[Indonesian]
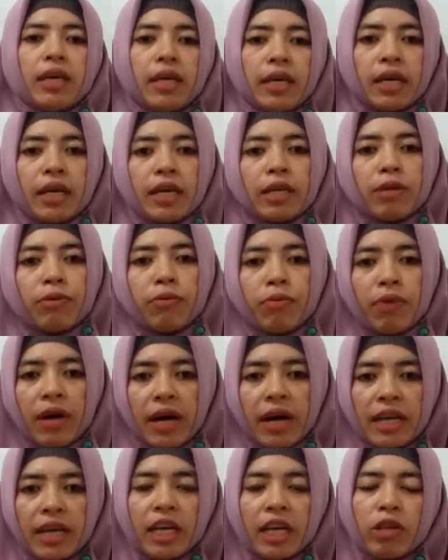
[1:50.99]
Yang
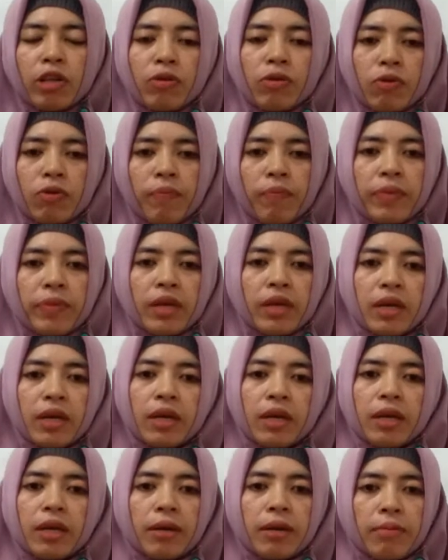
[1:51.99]
kedua yaitu
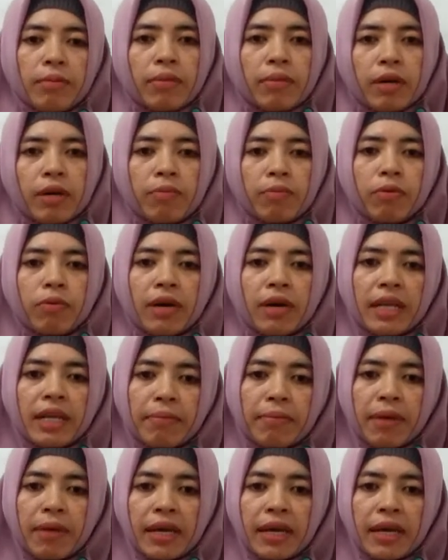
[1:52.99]
berbuat